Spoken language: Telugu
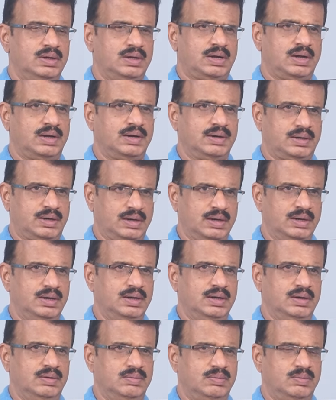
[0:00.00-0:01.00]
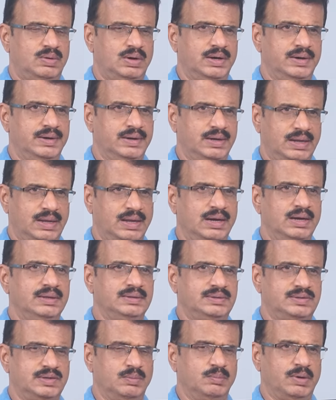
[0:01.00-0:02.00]
కరెక్ట్గా వాళ్ళ ఇంటికి వెళ్ళి
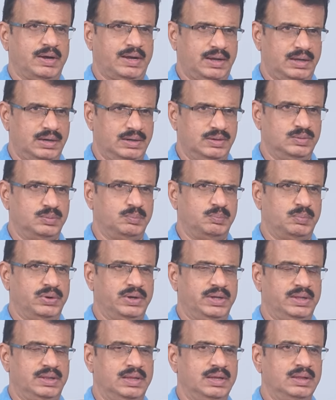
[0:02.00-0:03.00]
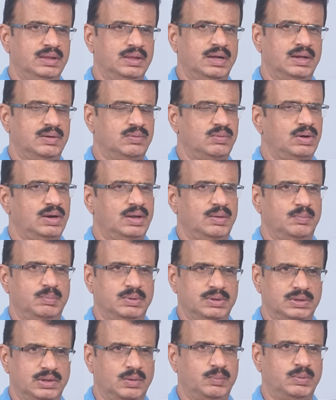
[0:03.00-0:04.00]
ఇచ్చే మెకానిజం పోయింది దానివల్ల
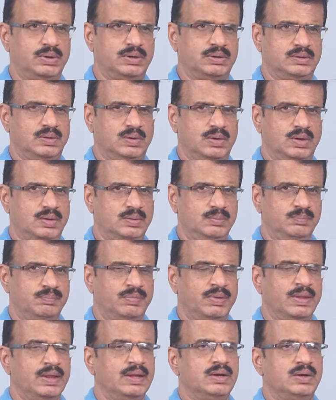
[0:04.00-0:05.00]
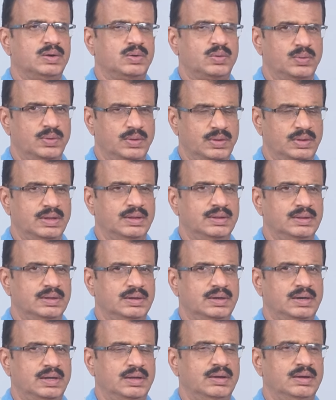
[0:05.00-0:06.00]
ఇబ్బందులు పడుతున్నారు రెండోది
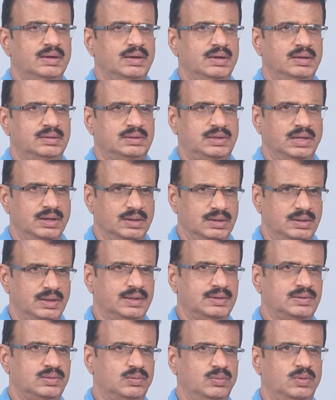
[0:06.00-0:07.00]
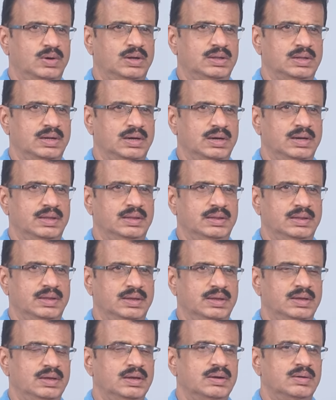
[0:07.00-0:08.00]
ఏంటంటే తెలుగుదేశం వాదన
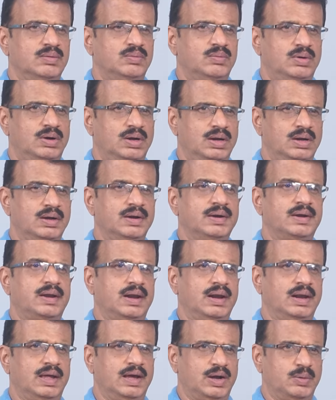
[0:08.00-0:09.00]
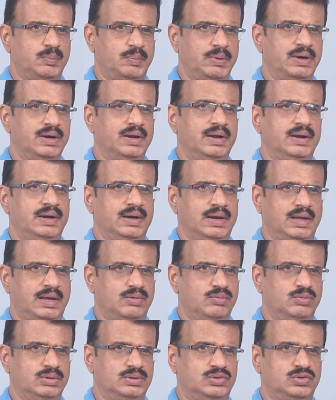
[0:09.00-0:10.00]
లేనిది వాలంటీర్ లేకపోయినా ఇళ్ళకి
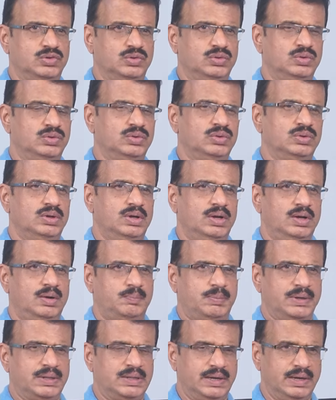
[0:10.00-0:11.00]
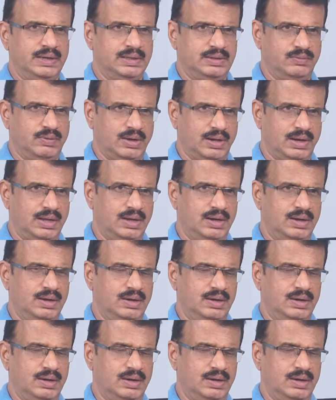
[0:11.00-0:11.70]
ఇవ్వచ్చు పదహైదు వేల